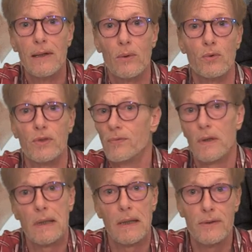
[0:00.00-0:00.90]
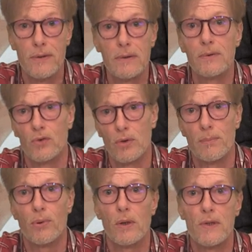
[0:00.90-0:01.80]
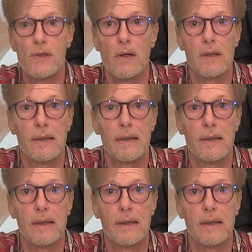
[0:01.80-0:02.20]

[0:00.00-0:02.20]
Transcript: und sie verneinte, so die Polizei.